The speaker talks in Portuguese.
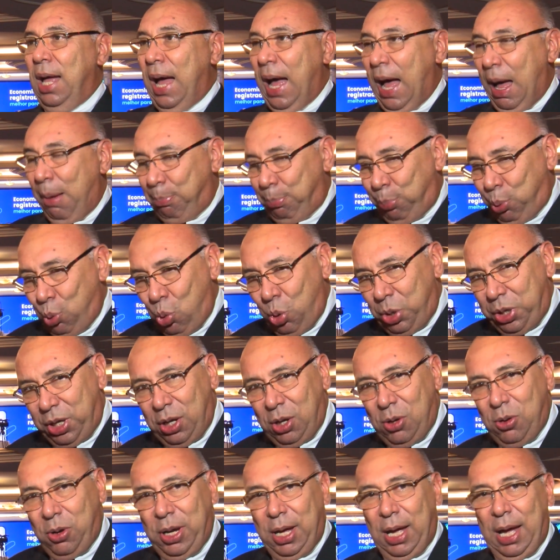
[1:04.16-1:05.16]
a
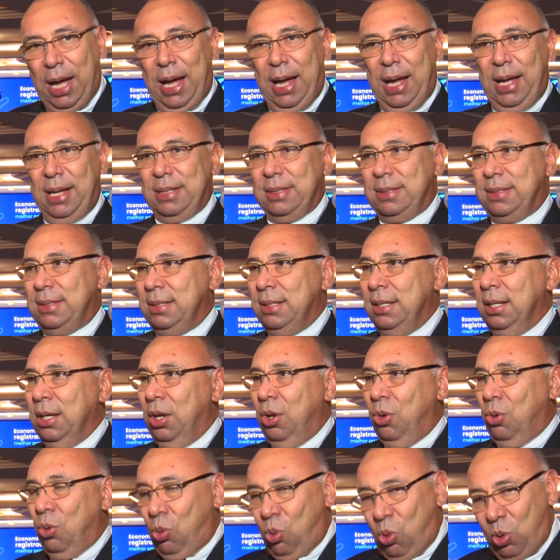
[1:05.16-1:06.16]
PUC Goiás,
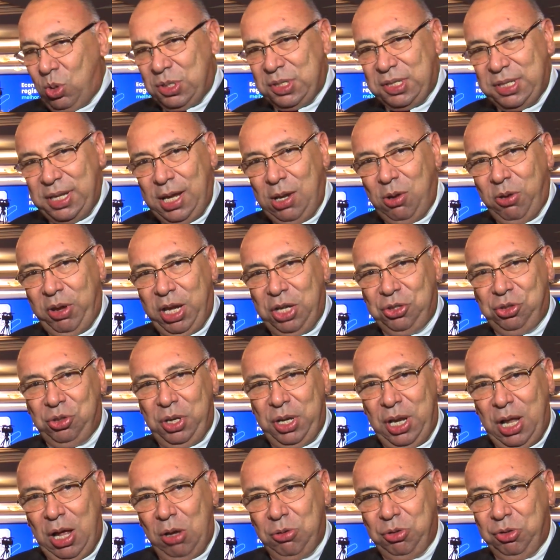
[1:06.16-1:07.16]
o Conselho
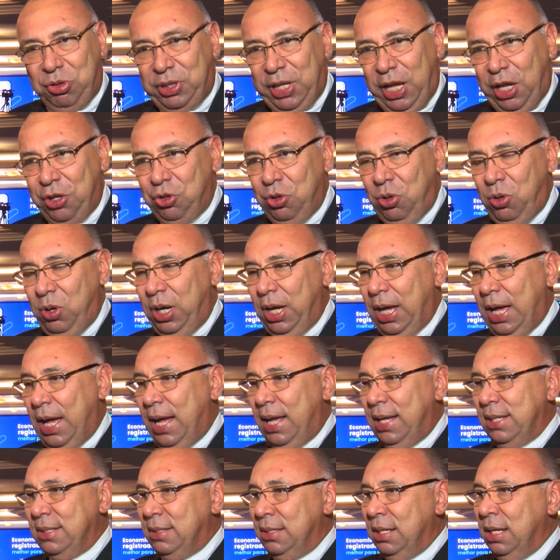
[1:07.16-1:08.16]
Regional do Estado de
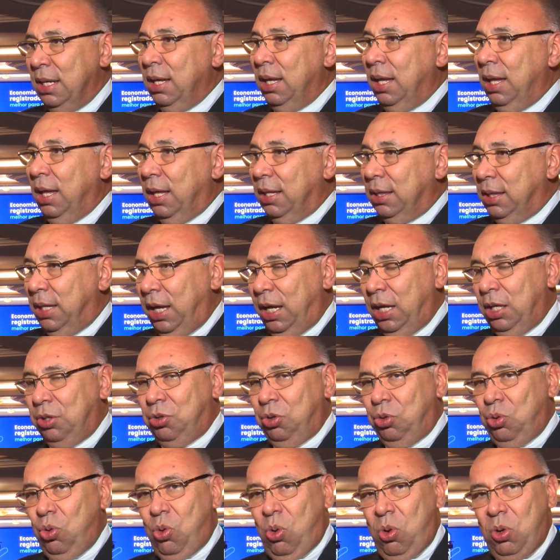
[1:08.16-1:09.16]
Goiás,
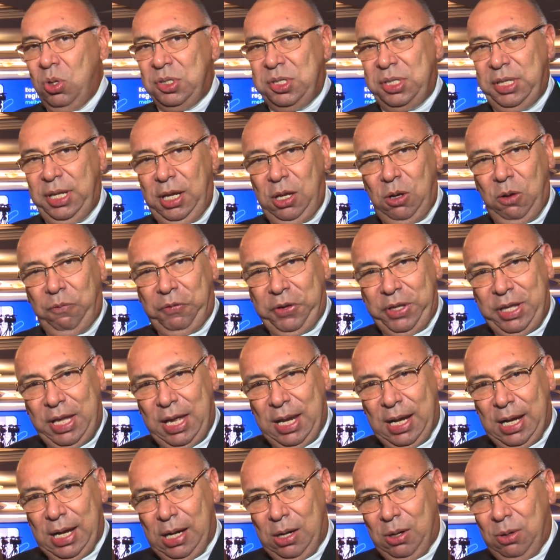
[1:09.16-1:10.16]
dentro do Conselho
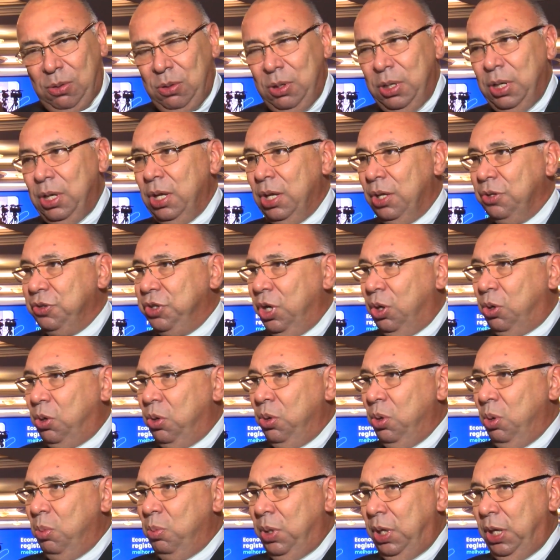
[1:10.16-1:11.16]
Federal de
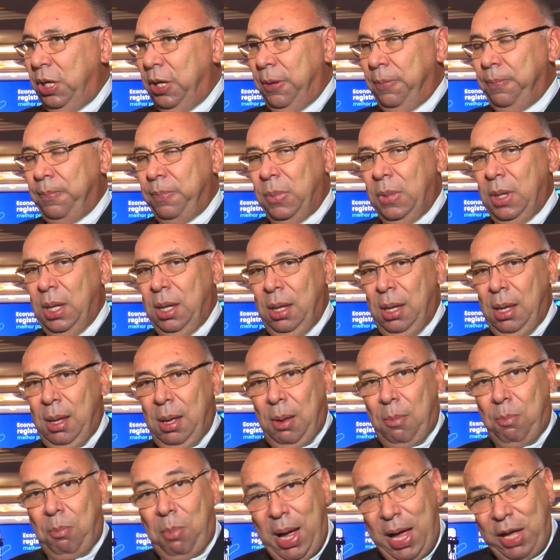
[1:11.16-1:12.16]
Economia.
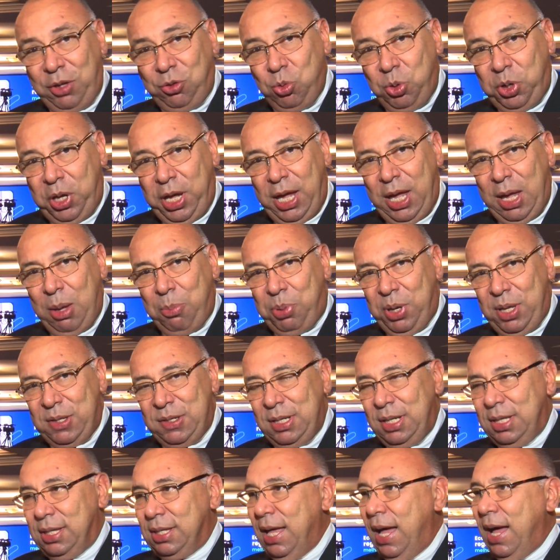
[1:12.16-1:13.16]
Mais do que
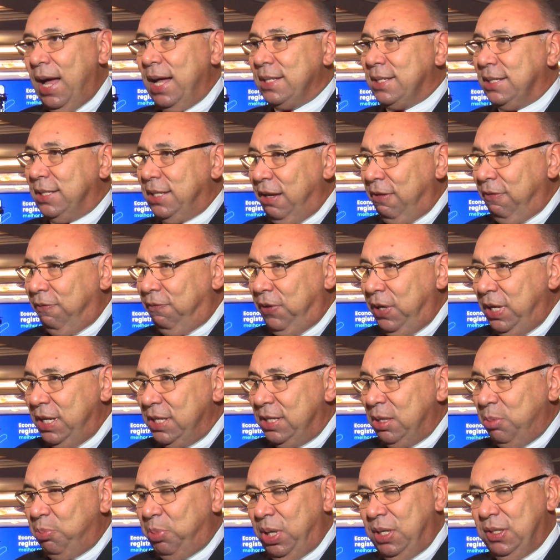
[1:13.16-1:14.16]
representar, ser
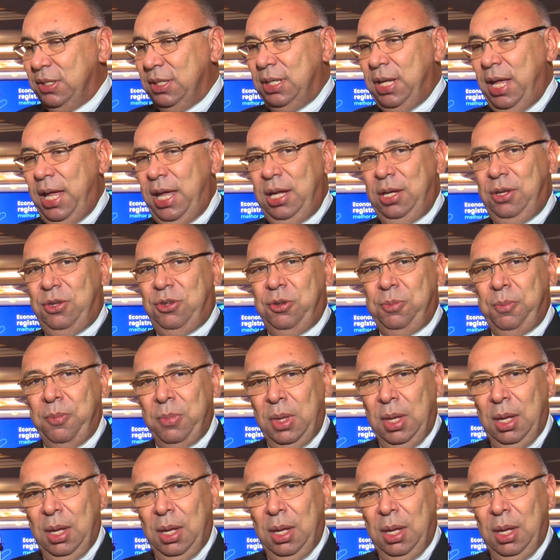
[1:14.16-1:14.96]
vice-presidente,